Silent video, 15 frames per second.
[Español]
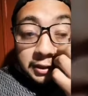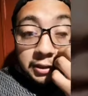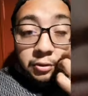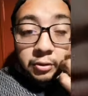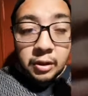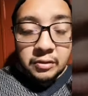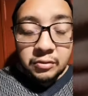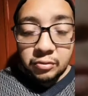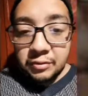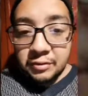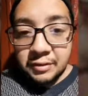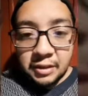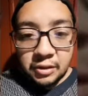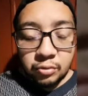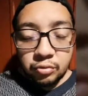toda su
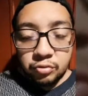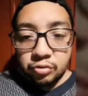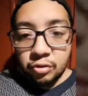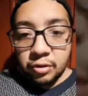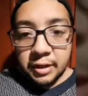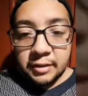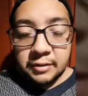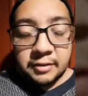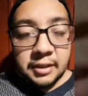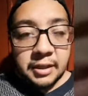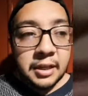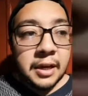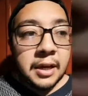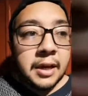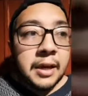institución en
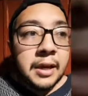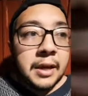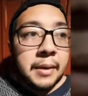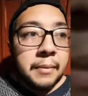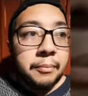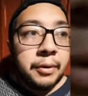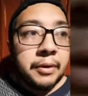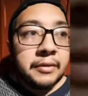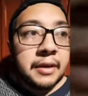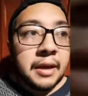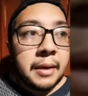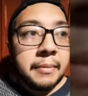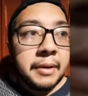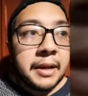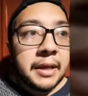sí, pues
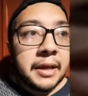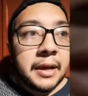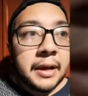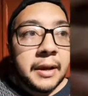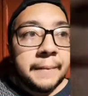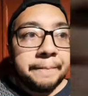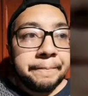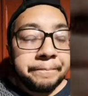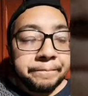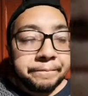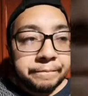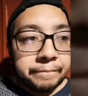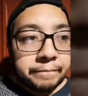América